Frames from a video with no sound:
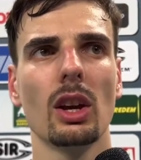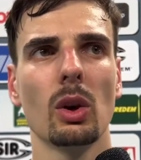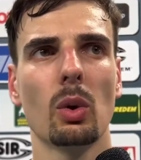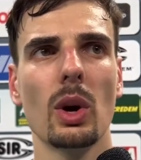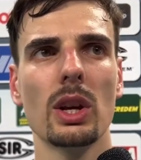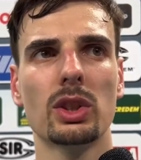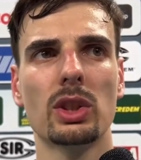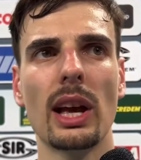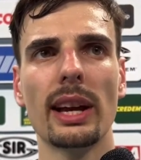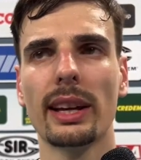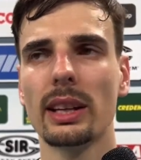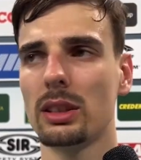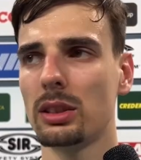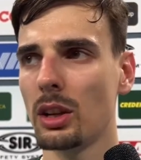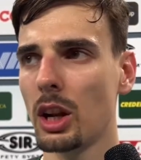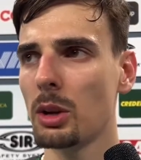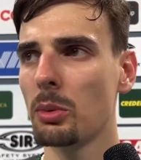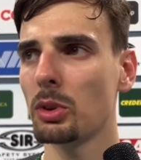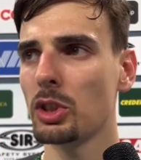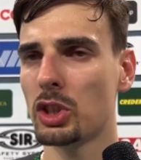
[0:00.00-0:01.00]
questo è anche
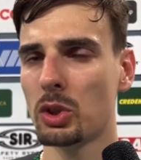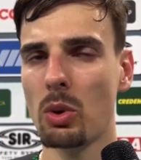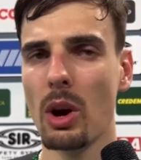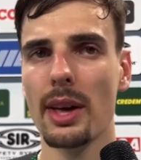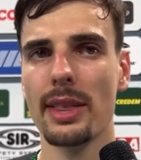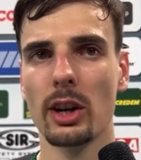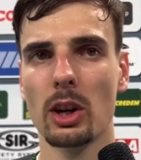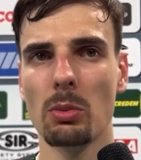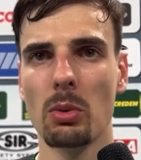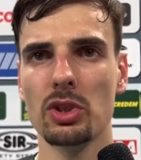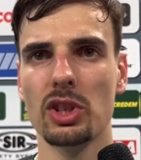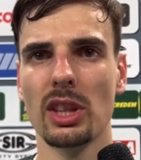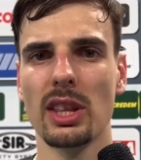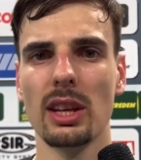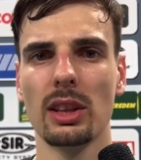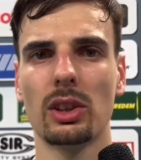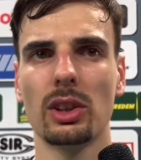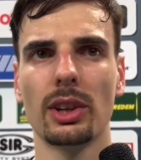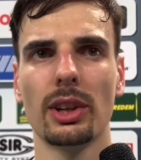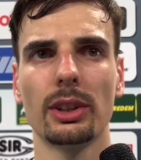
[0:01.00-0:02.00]
sinonimo di squadra come ho già
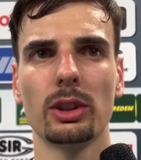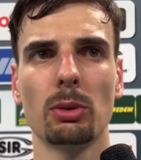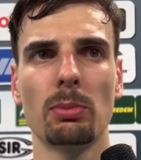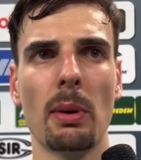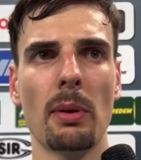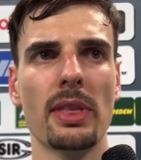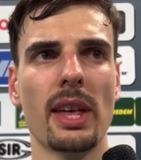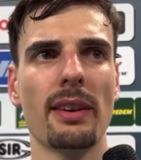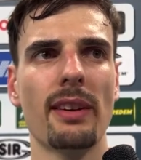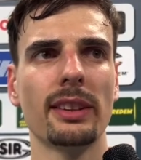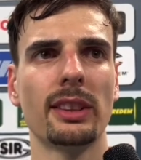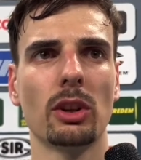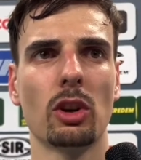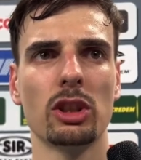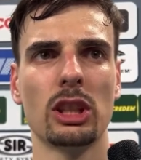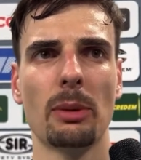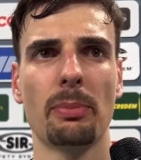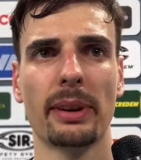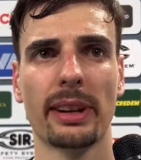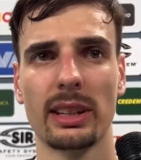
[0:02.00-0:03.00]
detto dobbiamo andare avanti
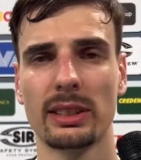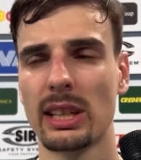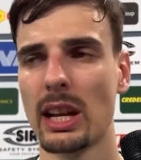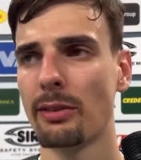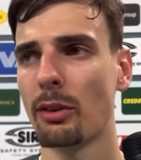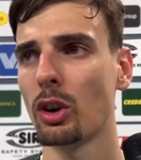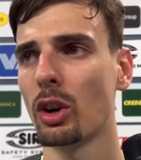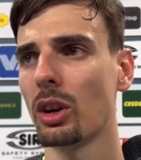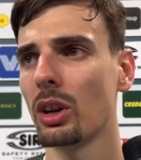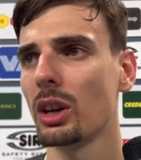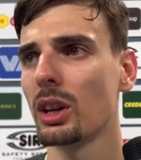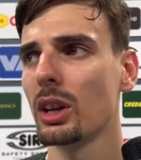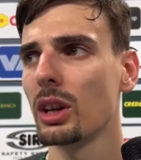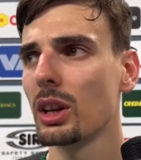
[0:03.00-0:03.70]
così perché servono